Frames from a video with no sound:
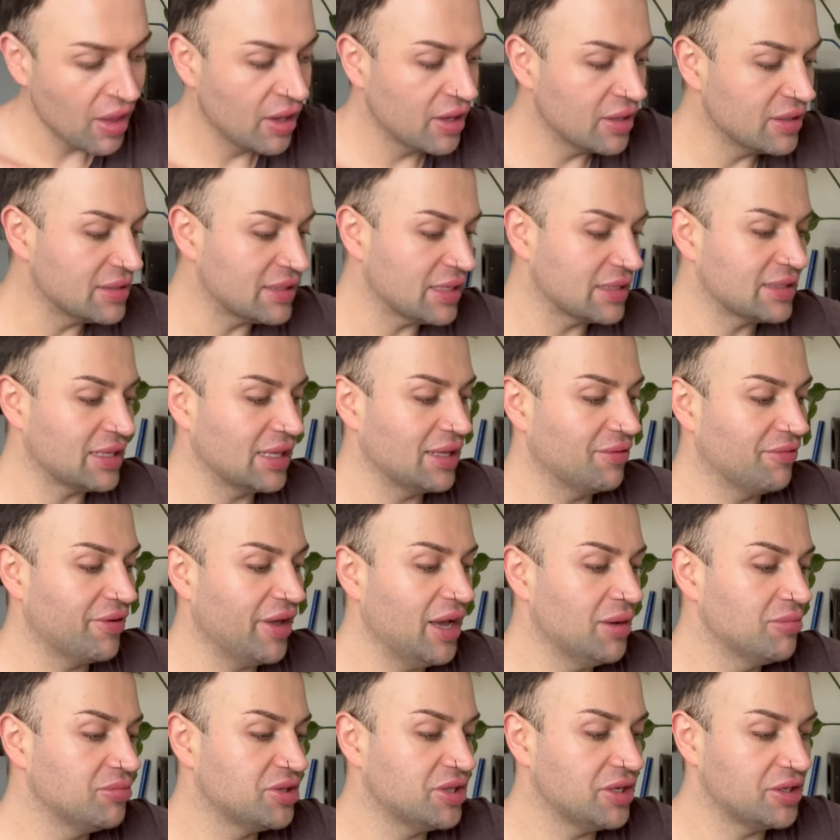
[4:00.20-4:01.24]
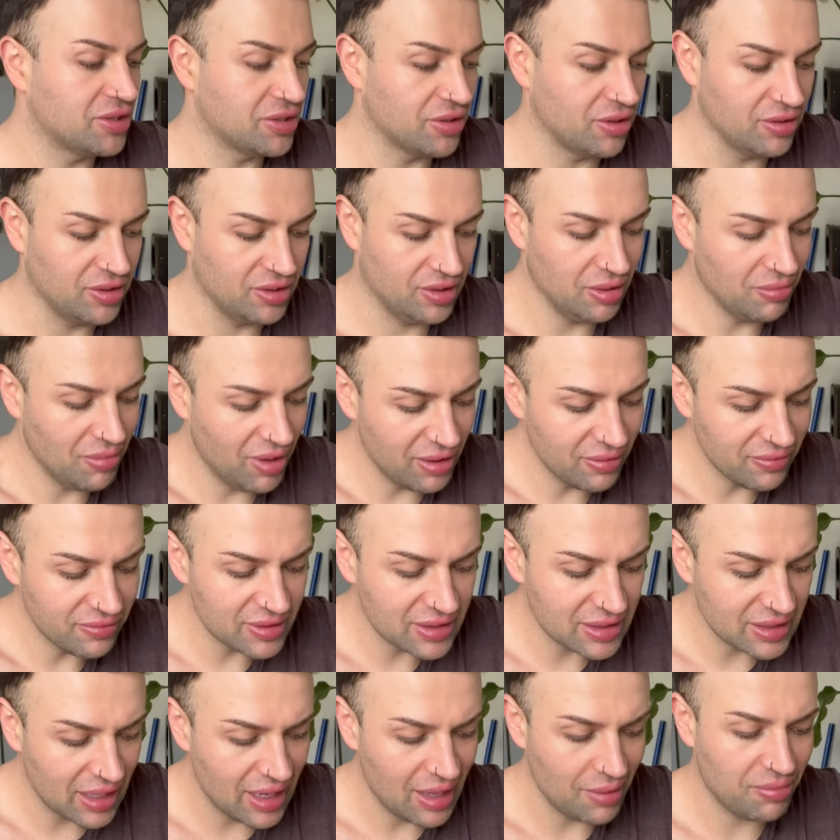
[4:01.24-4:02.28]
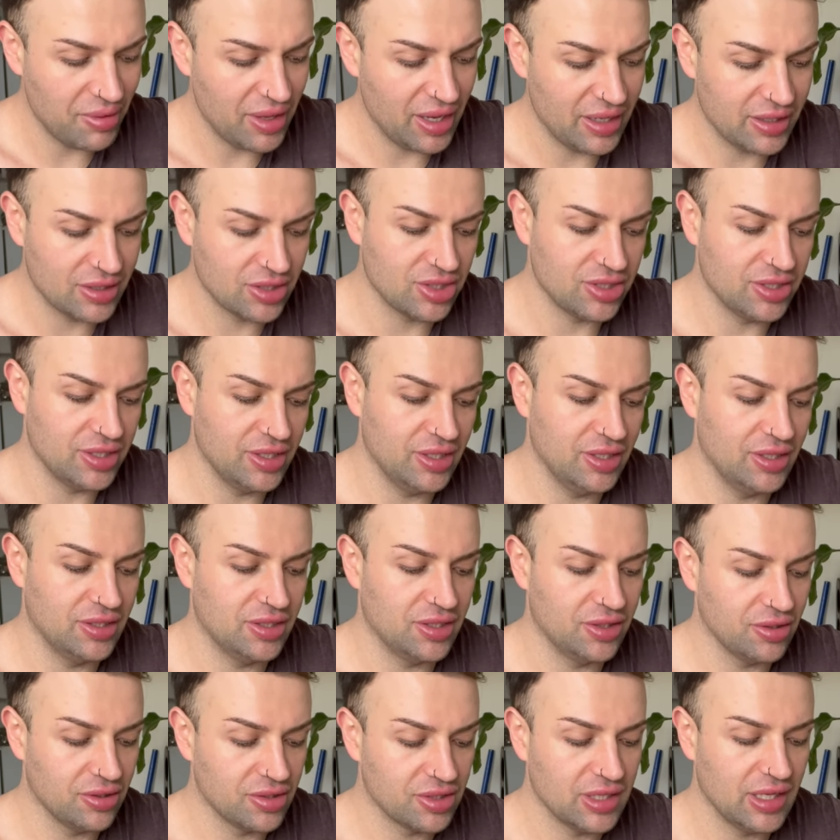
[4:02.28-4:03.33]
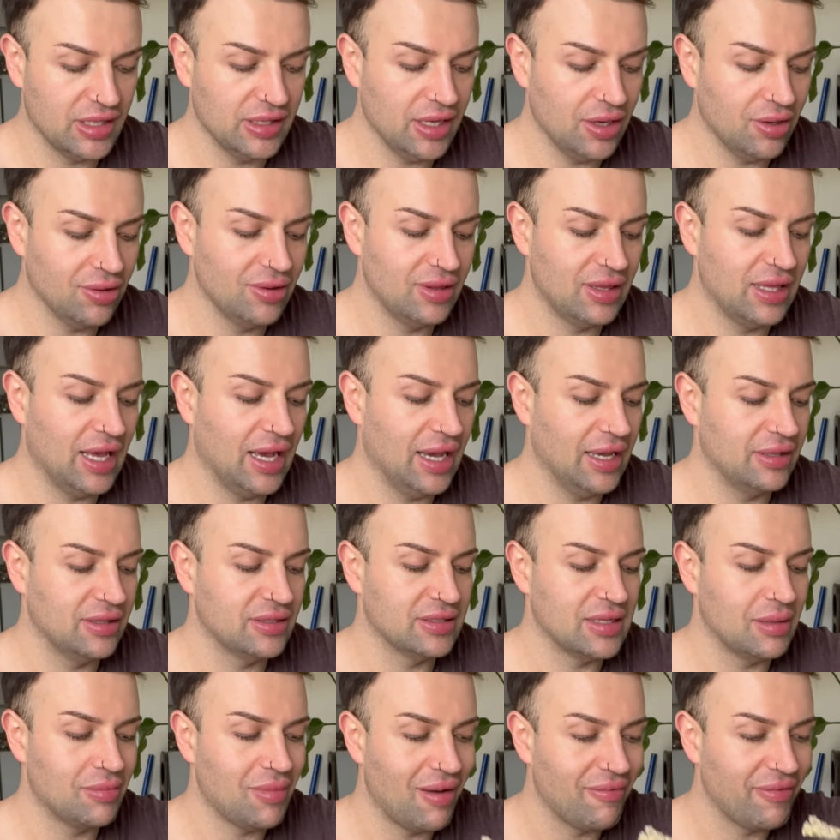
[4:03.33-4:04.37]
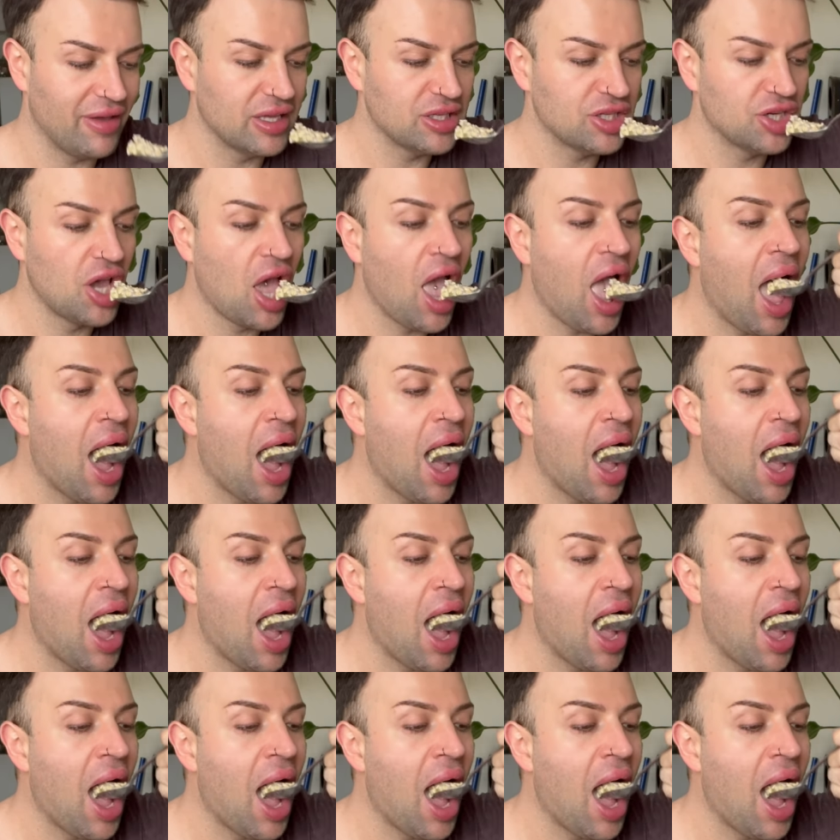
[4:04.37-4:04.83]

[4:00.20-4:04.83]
zastanawiałem się, czy oni to mają w sklepie, czy, czy to trzeba na online zamawiać.